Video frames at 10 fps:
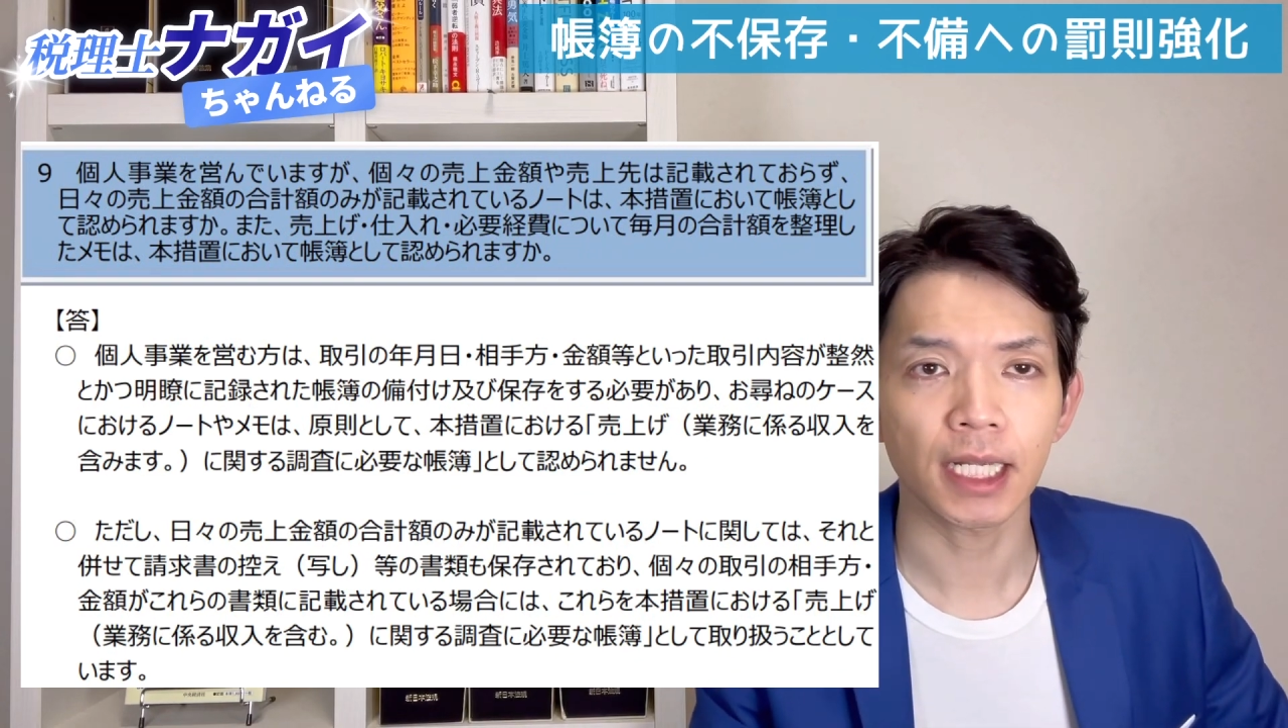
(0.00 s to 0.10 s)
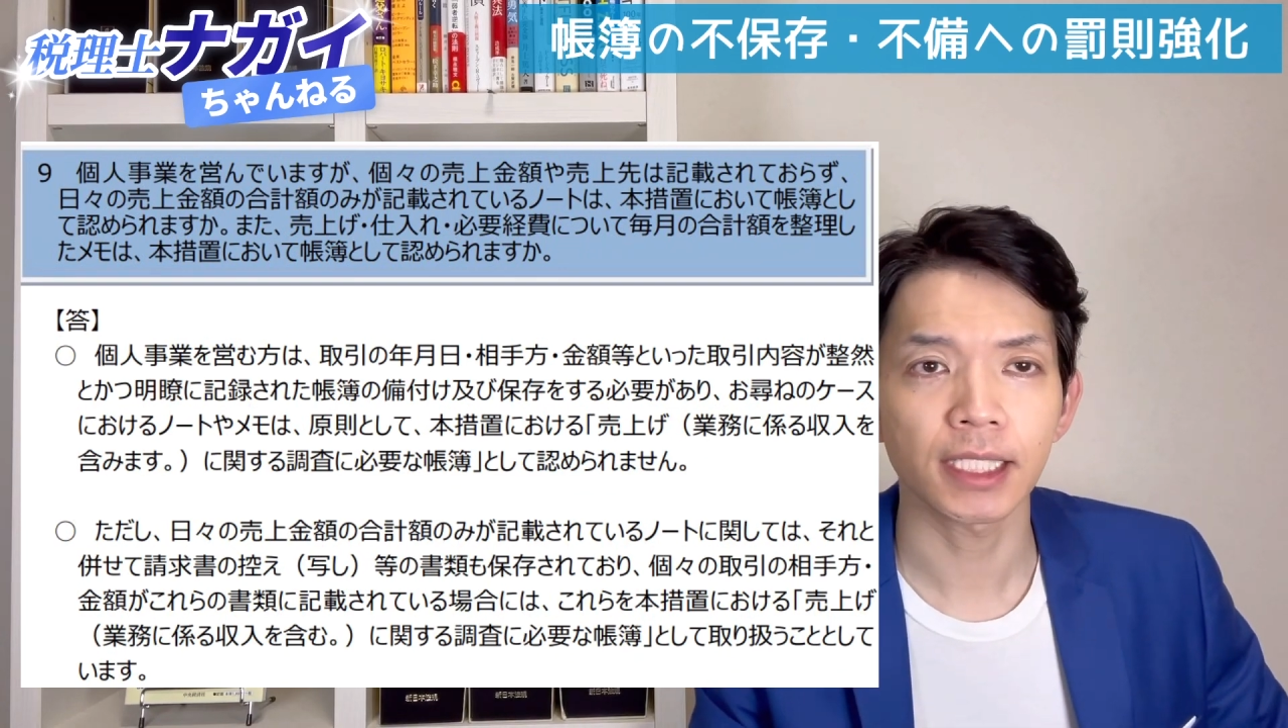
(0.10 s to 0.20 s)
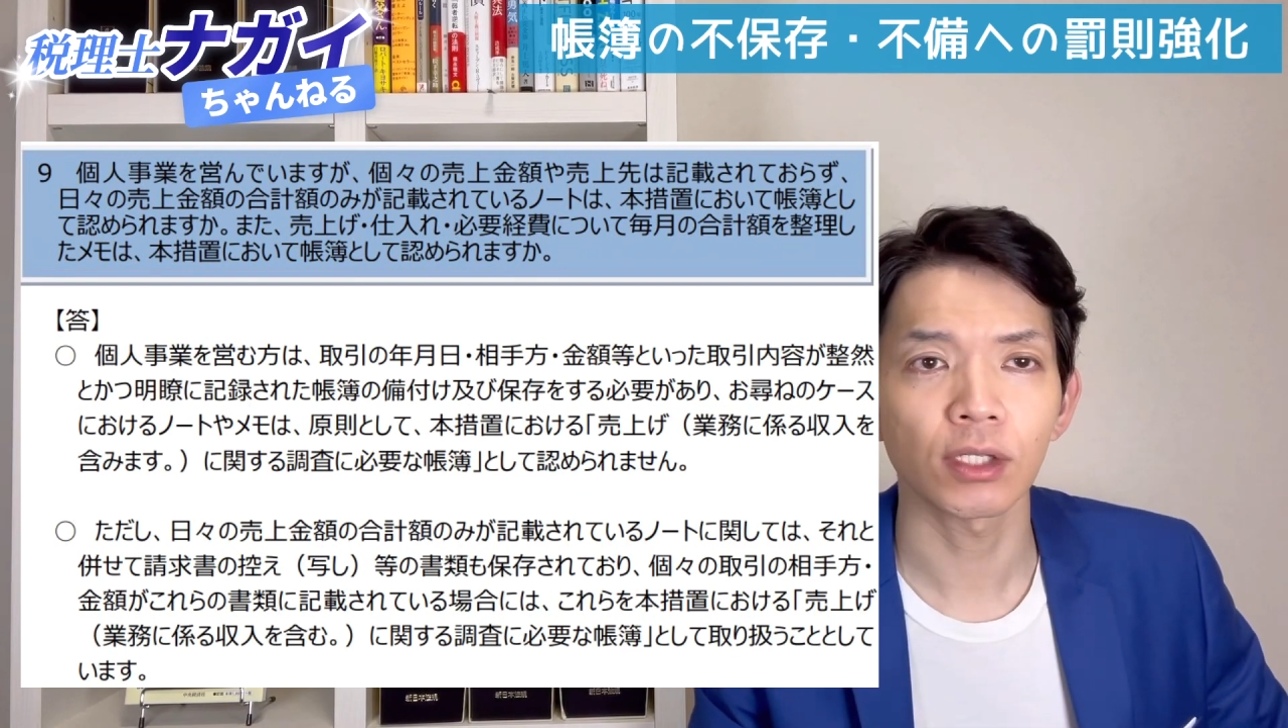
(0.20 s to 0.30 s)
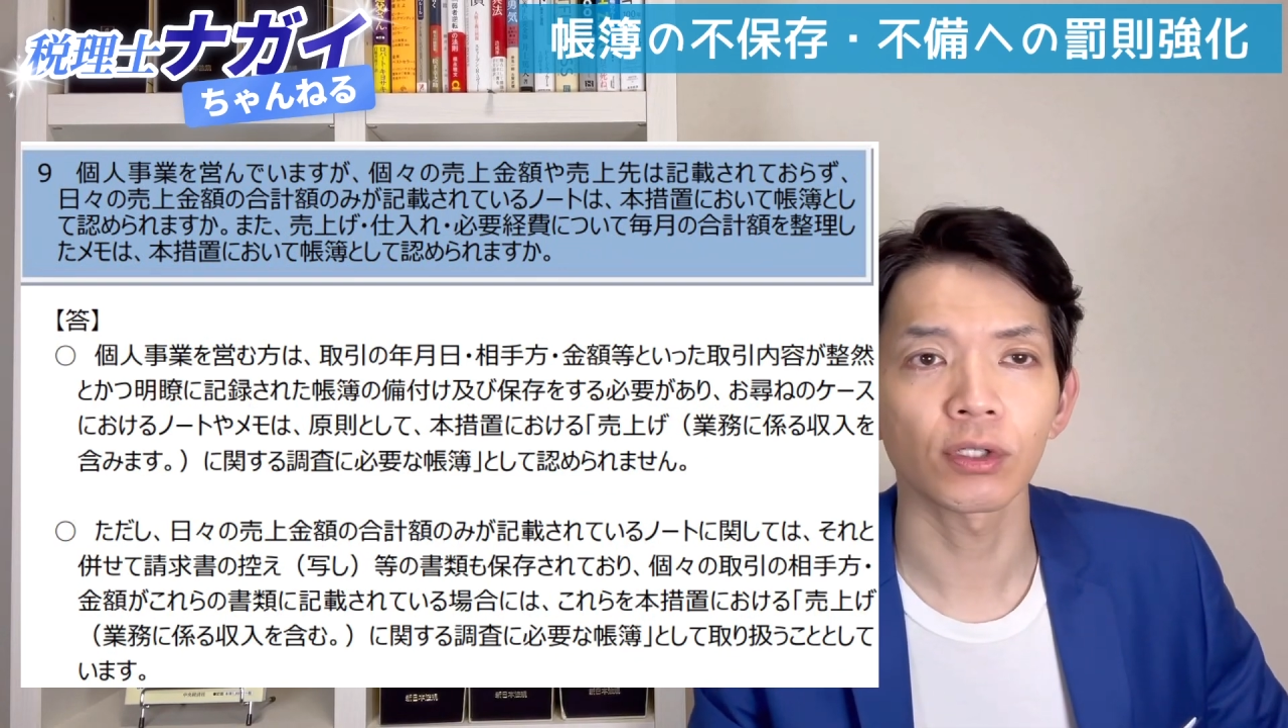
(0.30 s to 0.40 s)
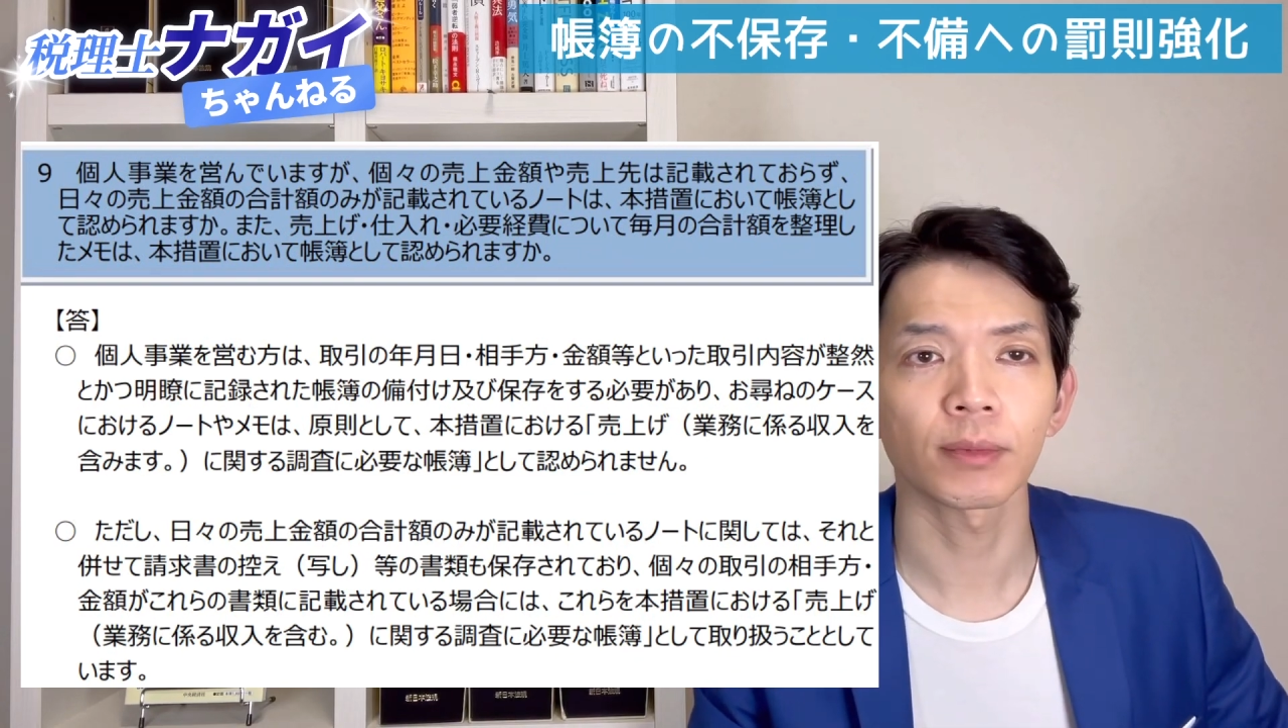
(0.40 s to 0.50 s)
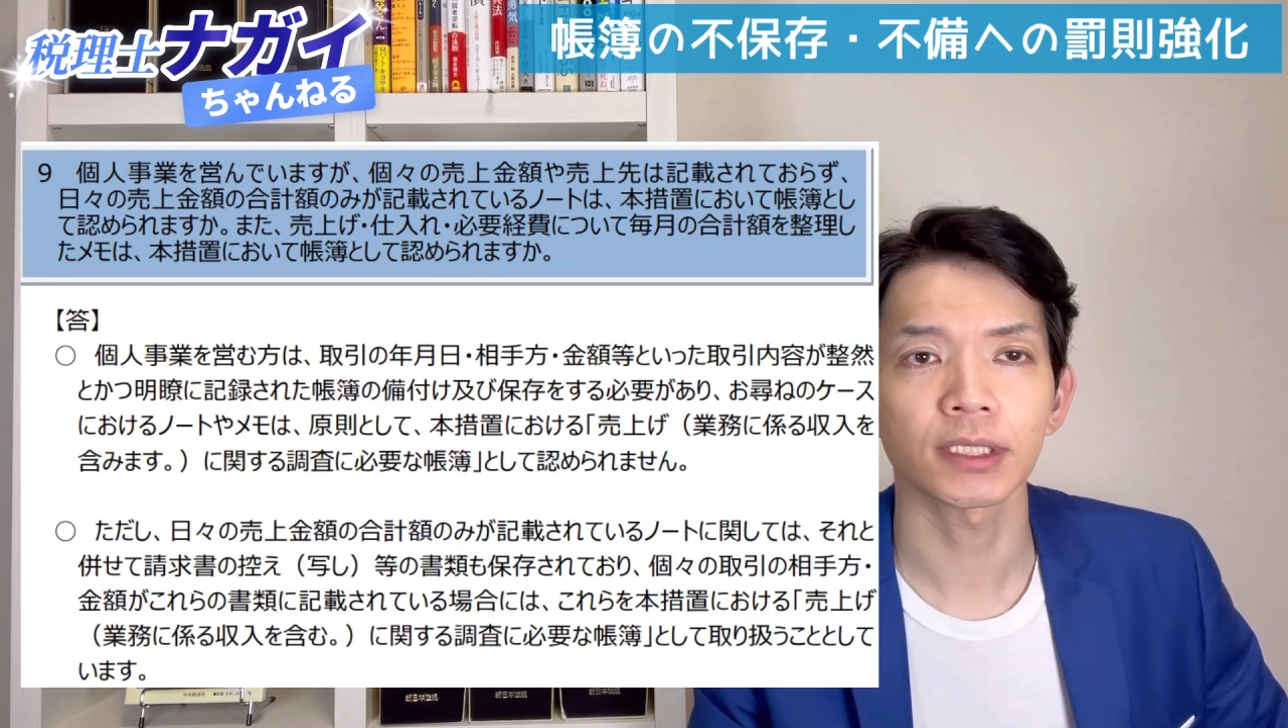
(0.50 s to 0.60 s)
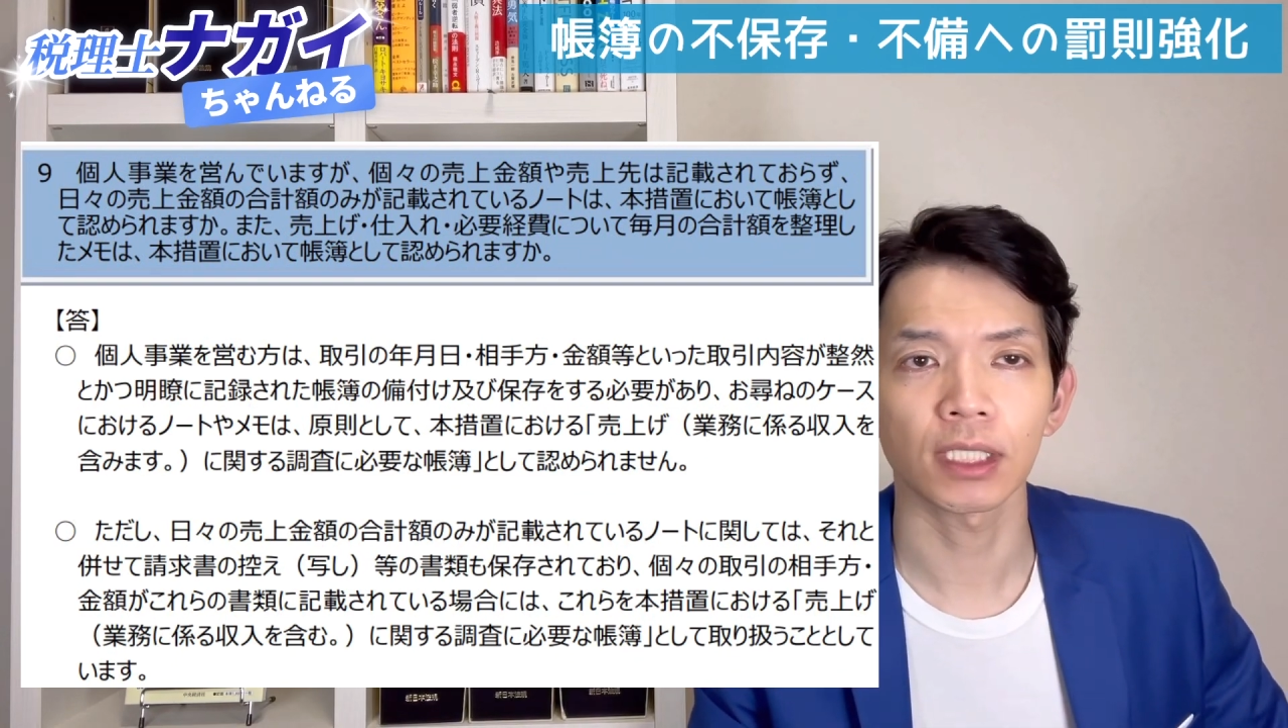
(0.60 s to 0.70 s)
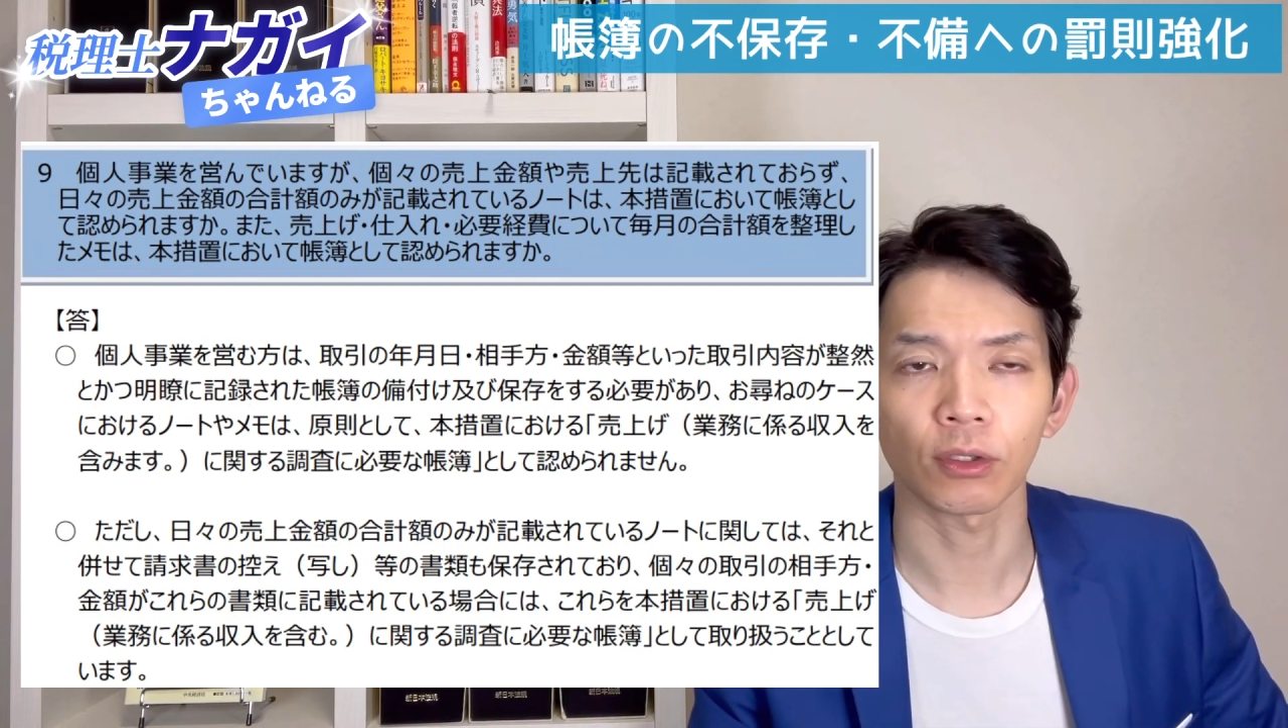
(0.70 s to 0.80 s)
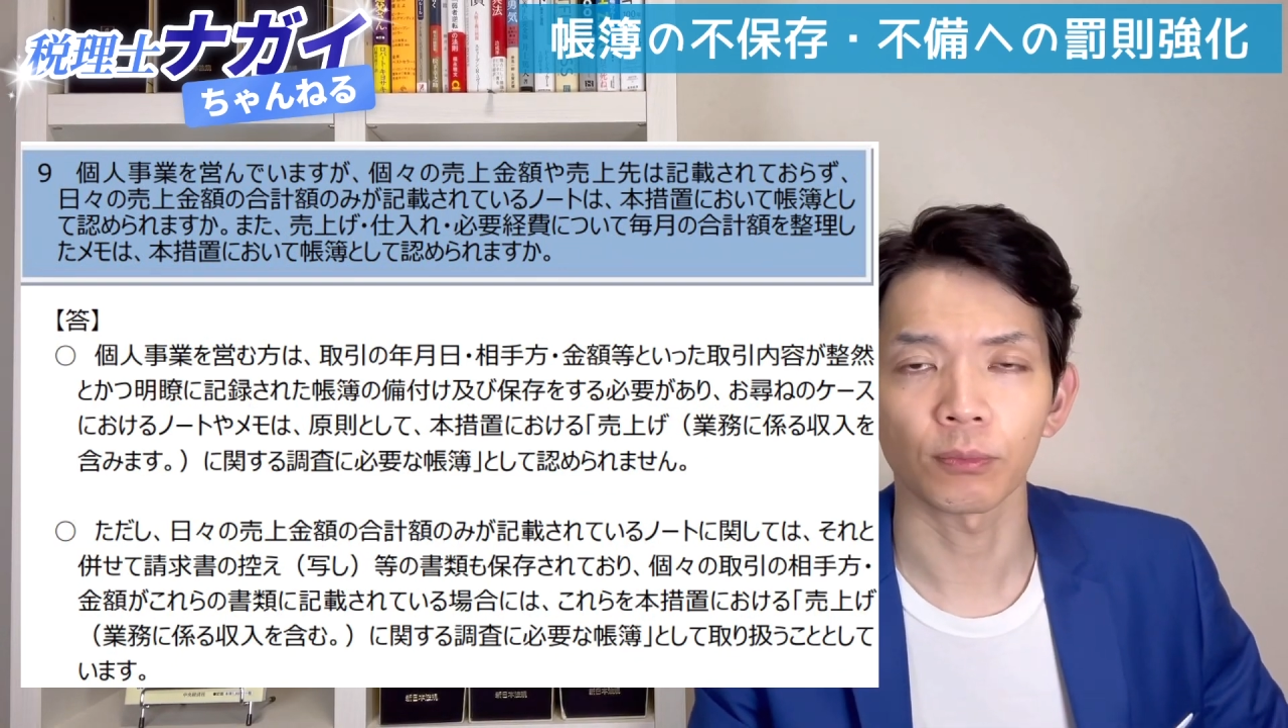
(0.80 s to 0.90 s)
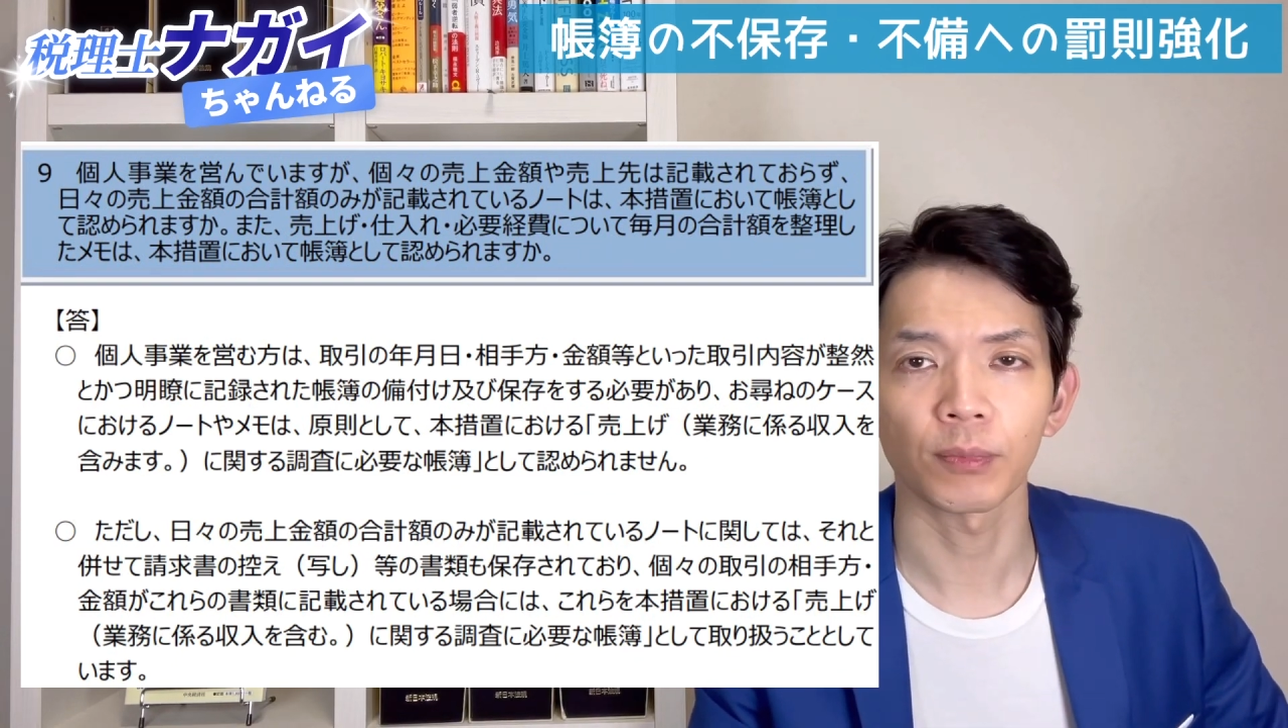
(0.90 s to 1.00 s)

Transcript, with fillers: れておりませんと、